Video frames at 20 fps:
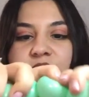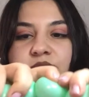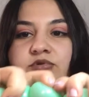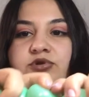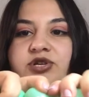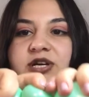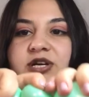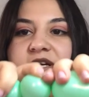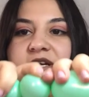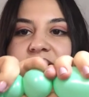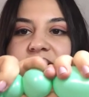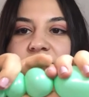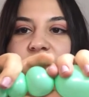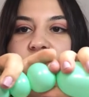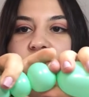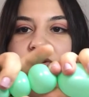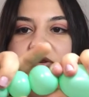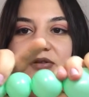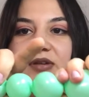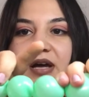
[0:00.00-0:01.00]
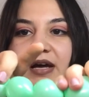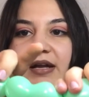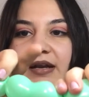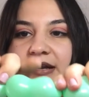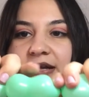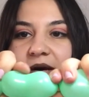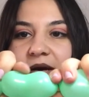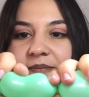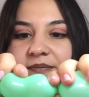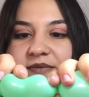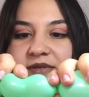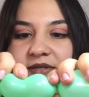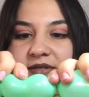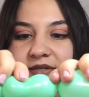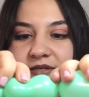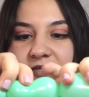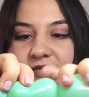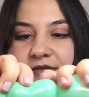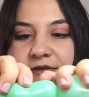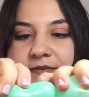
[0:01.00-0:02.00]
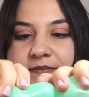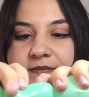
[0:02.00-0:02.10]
bu şekilde 4 tane yaptınız.